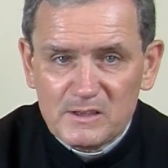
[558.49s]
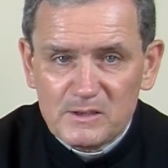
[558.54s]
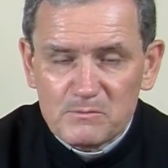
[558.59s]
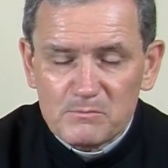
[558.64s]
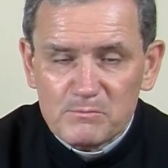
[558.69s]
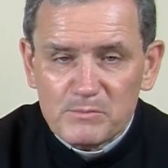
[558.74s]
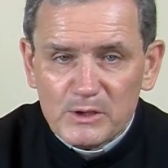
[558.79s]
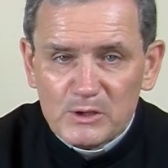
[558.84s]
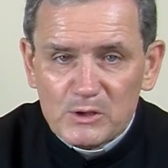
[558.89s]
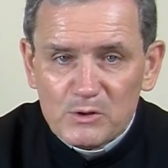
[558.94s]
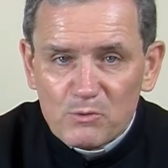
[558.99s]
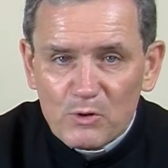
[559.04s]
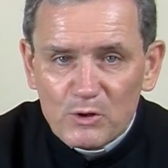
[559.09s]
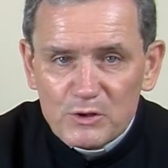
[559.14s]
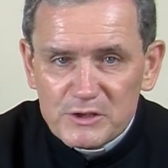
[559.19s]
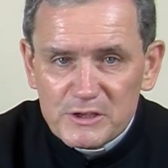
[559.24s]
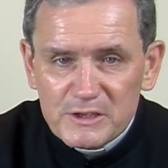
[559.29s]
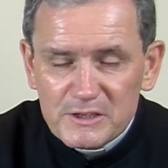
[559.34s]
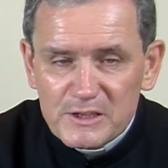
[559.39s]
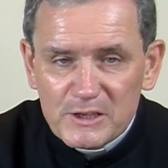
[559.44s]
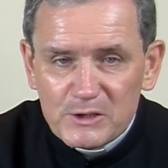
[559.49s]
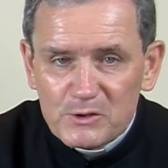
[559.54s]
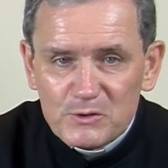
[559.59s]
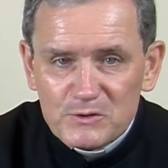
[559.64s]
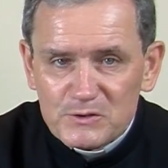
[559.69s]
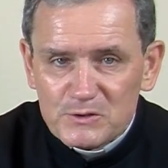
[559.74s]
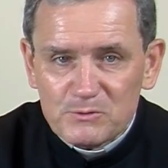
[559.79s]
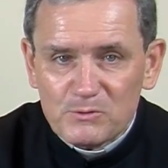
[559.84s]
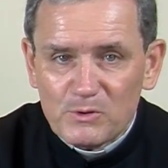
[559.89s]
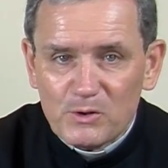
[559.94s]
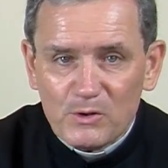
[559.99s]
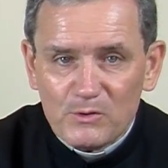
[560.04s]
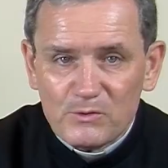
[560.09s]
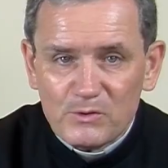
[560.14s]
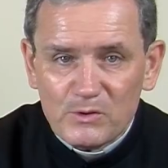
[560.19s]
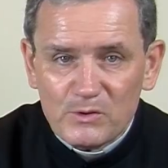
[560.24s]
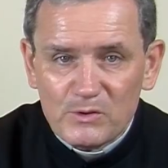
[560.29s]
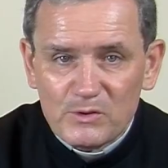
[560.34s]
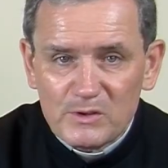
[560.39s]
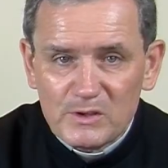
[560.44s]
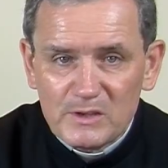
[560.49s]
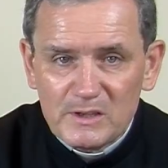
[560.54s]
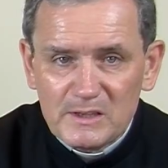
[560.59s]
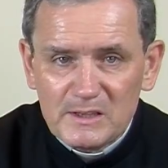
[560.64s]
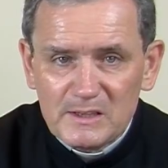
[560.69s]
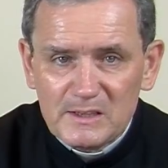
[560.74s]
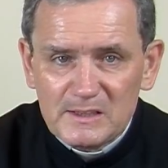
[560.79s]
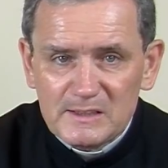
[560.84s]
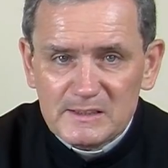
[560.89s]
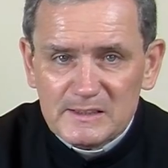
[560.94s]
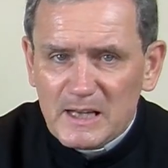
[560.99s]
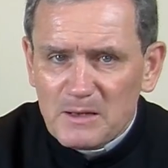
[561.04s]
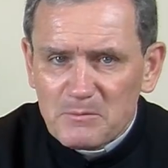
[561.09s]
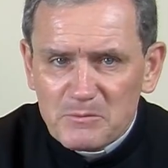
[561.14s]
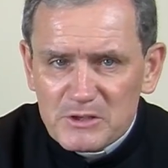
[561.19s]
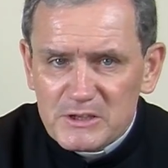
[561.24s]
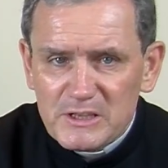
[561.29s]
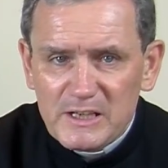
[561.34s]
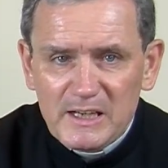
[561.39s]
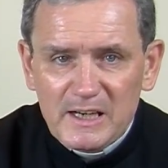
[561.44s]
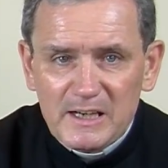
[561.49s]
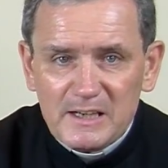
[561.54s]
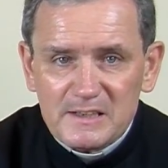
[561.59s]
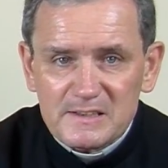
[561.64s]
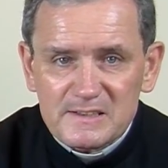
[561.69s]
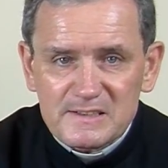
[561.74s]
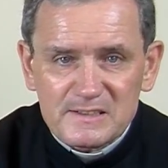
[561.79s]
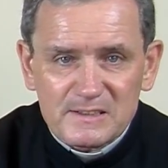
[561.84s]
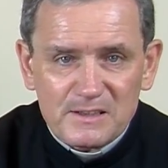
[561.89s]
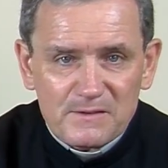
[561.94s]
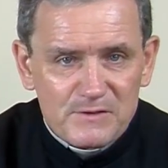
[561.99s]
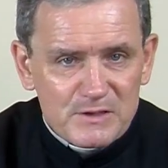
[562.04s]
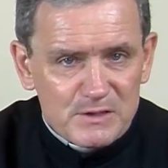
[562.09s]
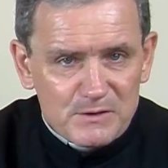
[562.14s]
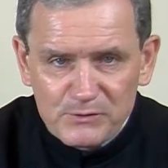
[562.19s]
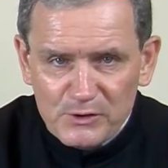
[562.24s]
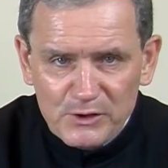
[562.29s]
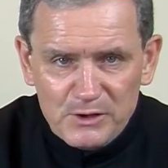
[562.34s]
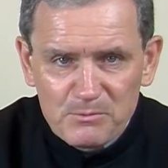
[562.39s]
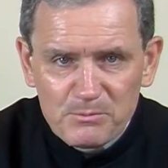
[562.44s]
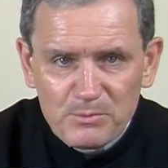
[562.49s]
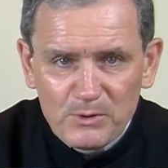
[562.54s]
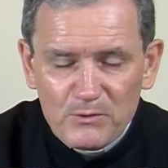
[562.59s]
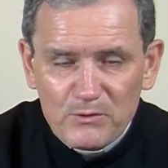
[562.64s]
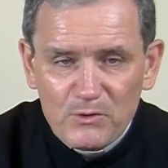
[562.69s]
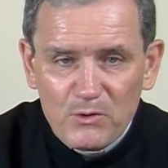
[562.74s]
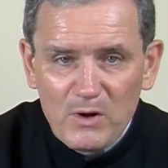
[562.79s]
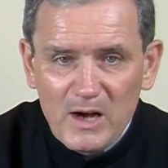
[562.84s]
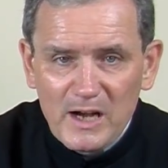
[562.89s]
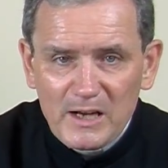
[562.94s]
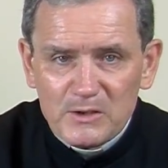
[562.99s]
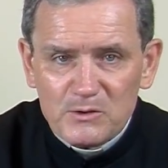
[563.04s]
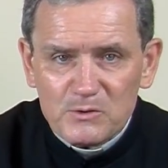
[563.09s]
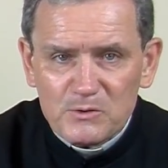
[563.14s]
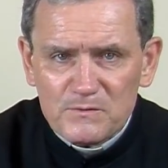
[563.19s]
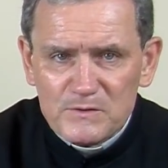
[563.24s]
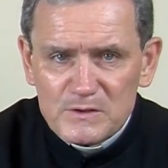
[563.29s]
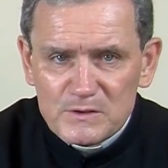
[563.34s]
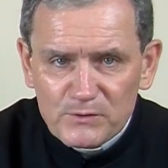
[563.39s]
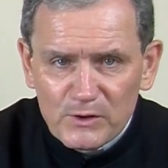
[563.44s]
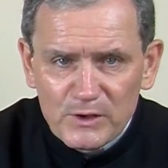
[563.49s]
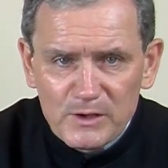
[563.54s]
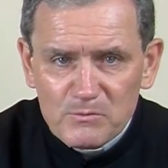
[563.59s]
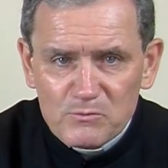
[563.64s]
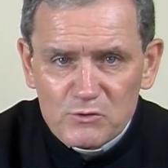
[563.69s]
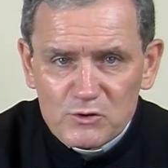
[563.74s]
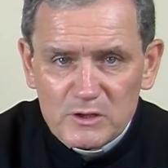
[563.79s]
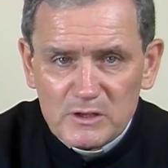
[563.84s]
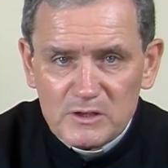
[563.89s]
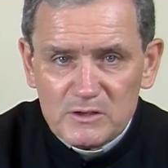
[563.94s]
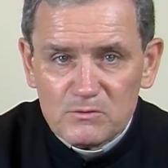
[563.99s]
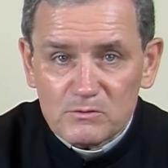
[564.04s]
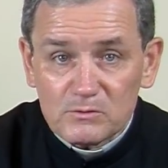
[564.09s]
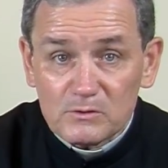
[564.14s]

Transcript: by głosić Jego Słowo tam, gdzie jest, w swoim powołaniu, w swoim życiu.